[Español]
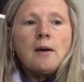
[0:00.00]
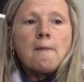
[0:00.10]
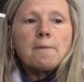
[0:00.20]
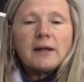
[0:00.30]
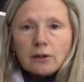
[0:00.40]

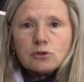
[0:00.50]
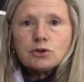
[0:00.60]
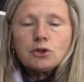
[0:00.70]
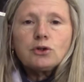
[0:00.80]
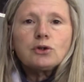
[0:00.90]
Para
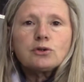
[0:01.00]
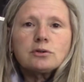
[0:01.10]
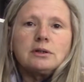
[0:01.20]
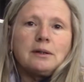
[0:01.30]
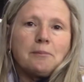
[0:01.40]

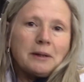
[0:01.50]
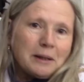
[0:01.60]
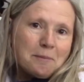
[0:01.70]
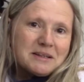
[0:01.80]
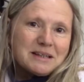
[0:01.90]
nosotros, y en
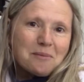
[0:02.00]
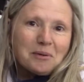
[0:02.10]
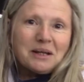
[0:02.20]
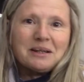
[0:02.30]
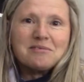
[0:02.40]
especial
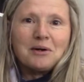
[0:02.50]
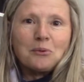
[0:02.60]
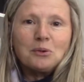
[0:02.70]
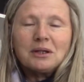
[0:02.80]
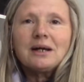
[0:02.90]
para esta
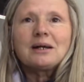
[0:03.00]
facultad,